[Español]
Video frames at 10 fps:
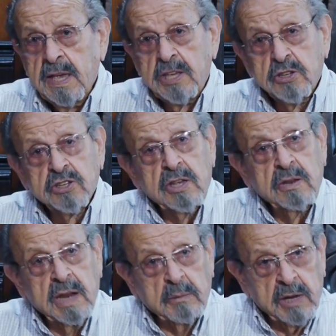Y yo soy
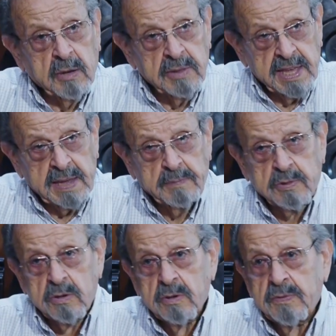enamorado de
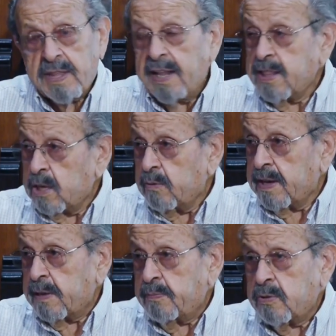Egipto, del antiguo
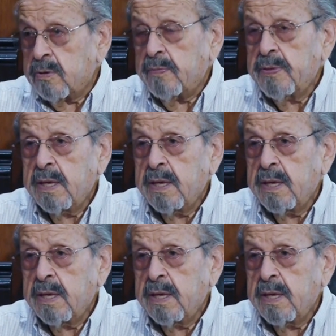Egipto,